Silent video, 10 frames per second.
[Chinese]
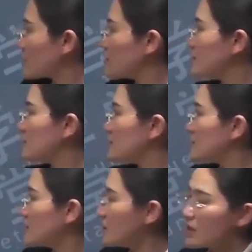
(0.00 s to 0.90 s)
肠的问
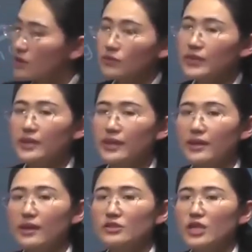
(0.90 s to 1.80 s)
题、胃炎
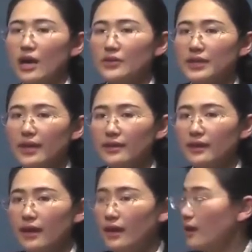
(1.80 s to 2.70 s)
啊、肠炎
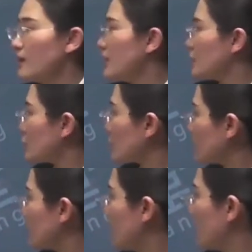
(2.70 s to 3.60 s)
啊、这
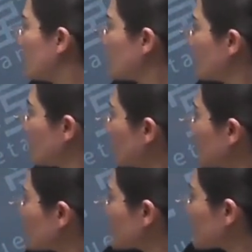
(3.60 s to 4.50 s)
个
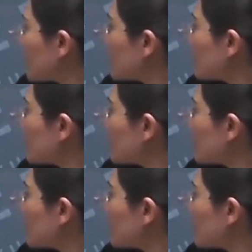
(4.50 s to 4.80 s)
腹泻、